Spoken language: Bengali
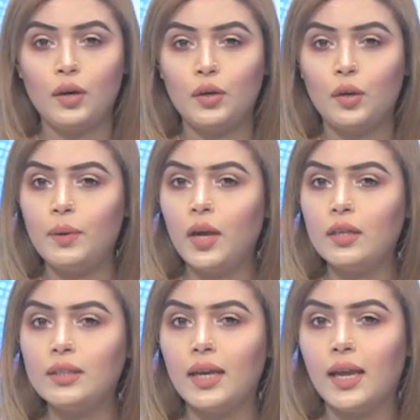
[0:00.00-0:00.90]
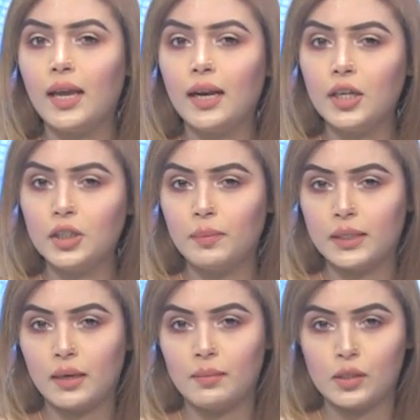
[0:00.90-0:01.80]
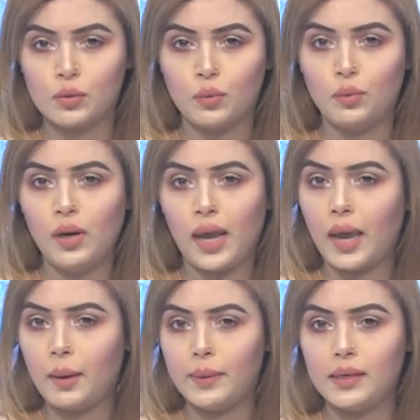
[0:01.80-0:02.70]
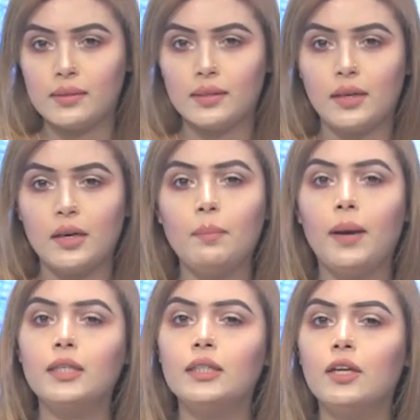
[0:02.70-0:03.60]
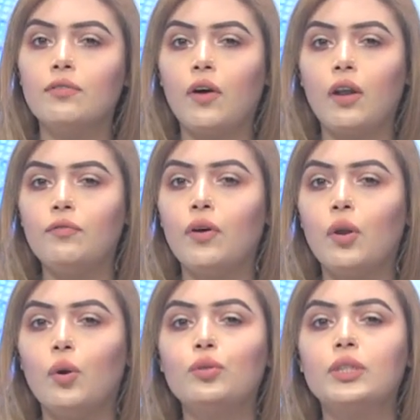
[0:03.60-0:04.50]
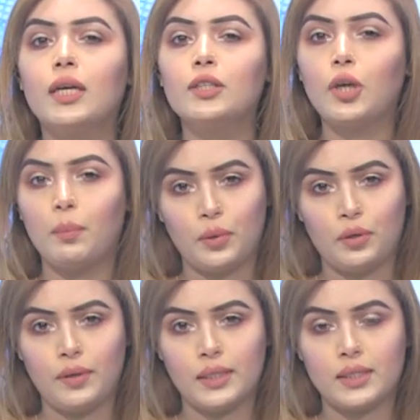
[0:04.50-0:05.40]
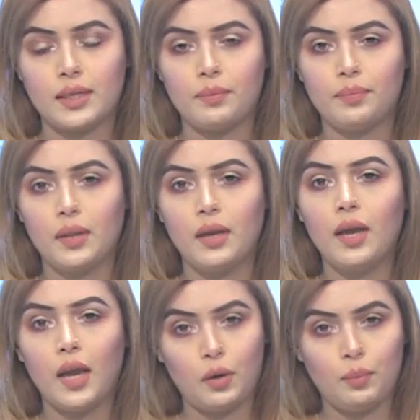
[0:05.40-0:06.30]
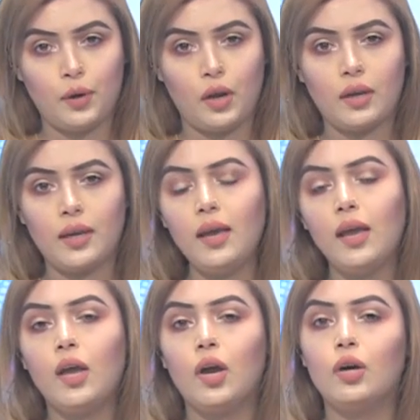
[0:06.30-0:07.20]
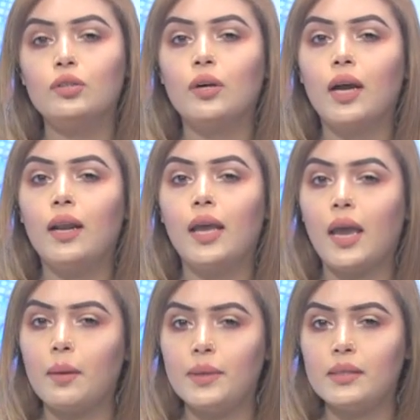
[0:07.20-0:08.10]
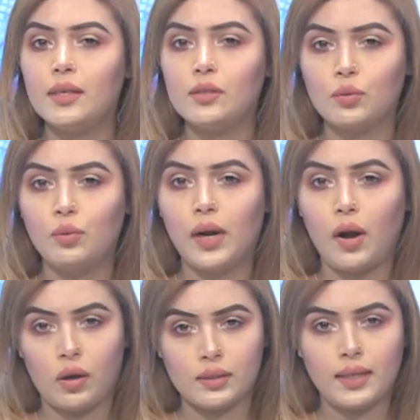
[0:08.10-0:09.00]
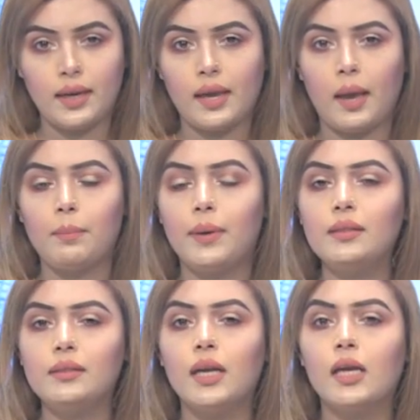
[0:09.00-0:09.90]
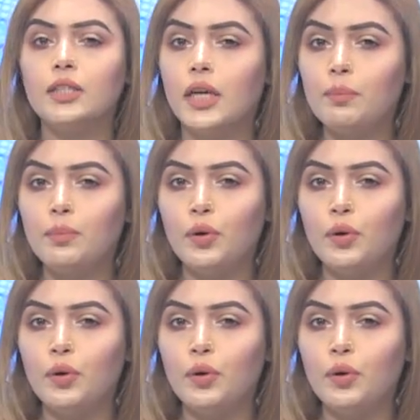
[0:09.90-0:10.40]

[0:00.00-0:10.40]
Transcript: নবীগঞ্জে ইংলিশ মিডিয়াম স্কুল এবিসির বার্ষিক ফলাফল অনুষ্ঠান সম্পন্ন হয়েছে এ উপলক্ষে গতকাল এবিসি স্কুলের অস্থায়ী ক্যাম্পাস শেরপুর